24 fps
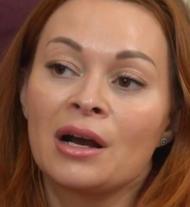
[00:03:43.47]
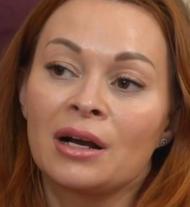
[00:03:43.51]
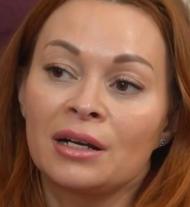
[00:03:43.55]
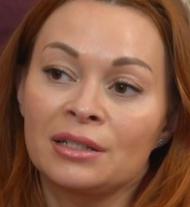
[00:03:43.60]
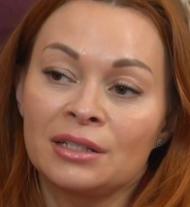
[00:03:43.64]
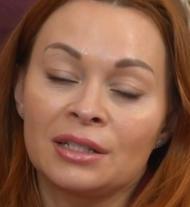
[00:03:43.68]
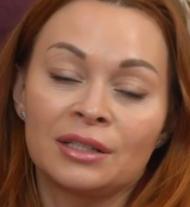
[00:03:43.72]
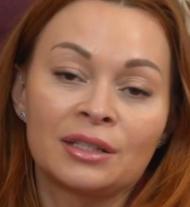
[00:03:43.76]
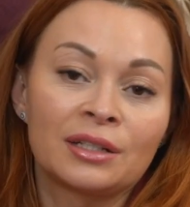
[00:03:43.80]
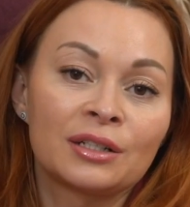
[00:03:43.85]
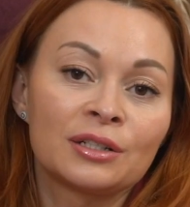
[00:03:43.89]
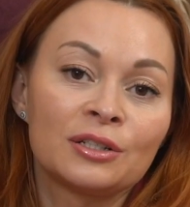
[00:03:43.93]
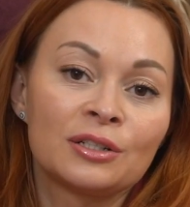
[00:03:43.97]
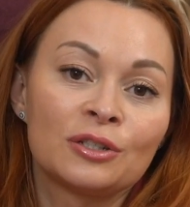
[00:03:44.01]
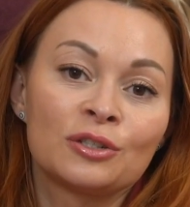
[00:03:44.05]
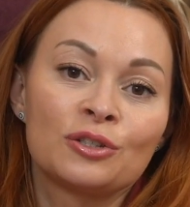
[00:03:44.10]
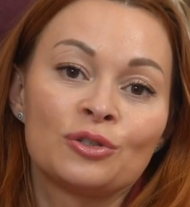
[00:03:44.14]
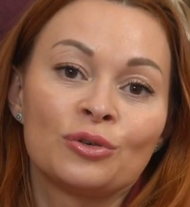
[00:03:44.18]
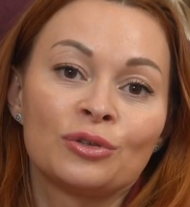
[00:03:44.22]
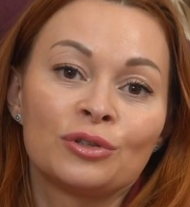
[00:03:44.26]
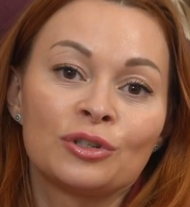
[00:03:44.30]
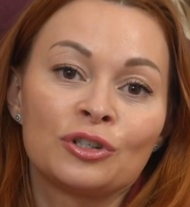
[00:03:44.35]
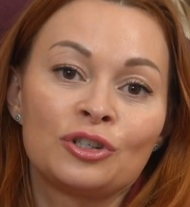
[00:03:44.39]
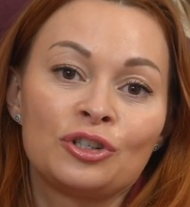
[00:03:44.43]
Хотя
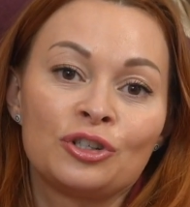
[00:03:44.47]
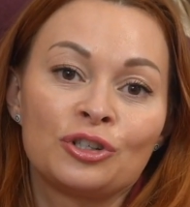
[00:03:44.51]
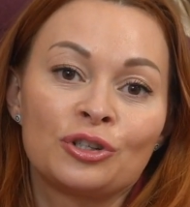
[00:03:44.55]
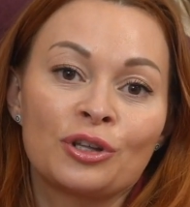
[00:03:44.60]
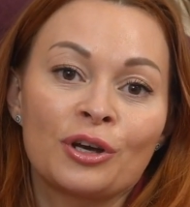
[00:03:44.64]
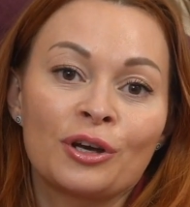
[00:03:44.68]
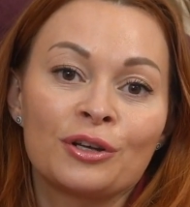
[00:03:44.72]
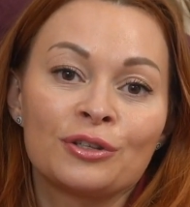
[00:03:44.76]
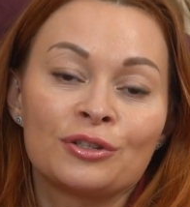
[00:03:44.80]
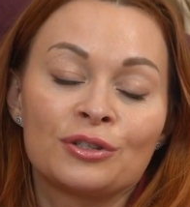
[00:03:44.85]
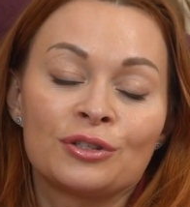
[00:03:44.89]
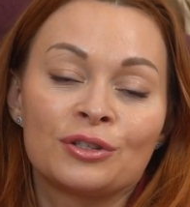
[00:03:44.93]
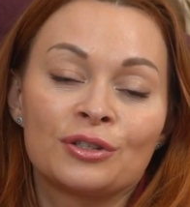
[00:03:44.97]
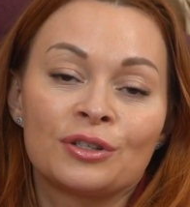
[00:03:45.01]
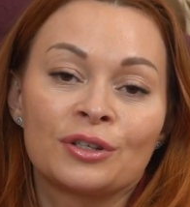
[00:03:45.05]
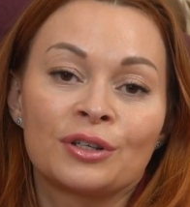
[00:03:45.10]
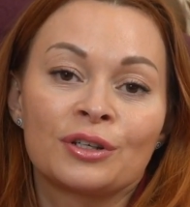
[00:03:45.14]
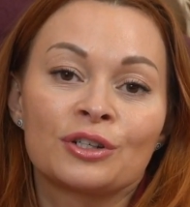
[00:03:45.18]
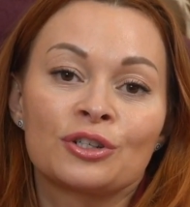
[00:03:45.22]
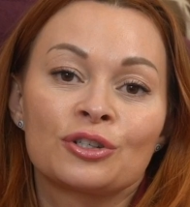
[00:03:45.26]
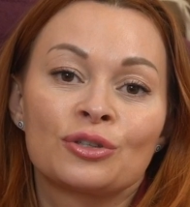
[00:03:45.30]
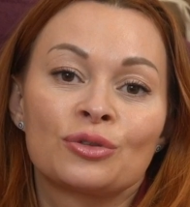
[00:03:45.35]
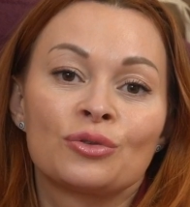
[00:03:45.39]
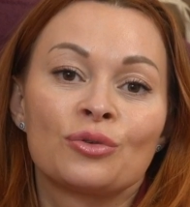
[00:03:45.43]
традиционно
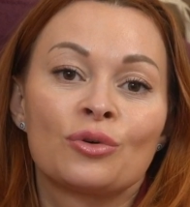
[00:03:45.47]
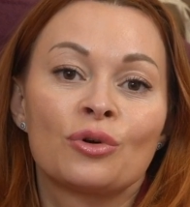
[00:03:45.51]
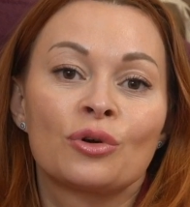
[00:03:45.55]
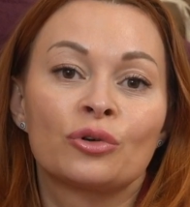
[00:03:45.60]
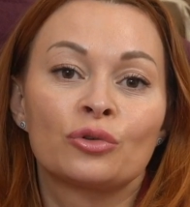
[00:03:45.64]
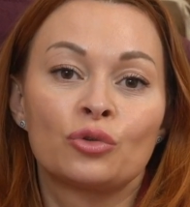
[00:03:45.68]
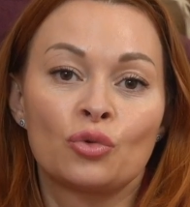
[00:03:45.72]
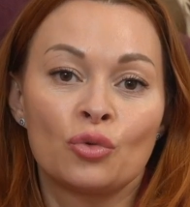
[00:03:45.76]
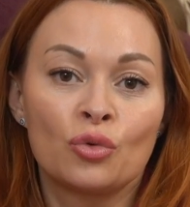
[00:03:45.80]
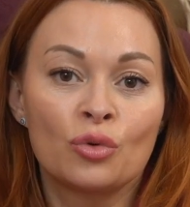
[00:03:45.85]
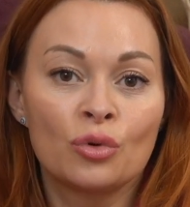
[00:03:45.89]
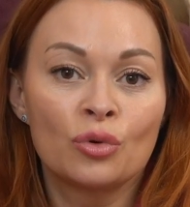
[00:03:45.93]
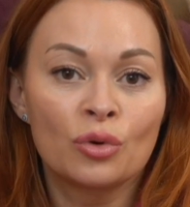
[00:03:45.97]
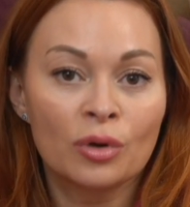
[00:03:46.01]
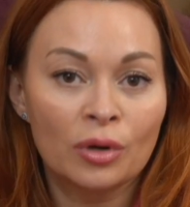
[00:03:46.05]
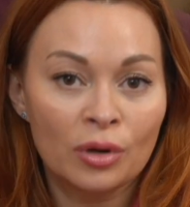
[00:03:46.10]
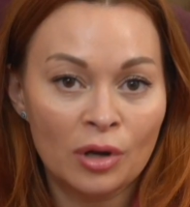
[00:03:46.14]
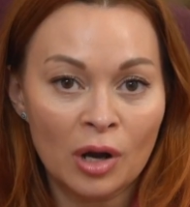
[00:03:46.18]
считается, что кто,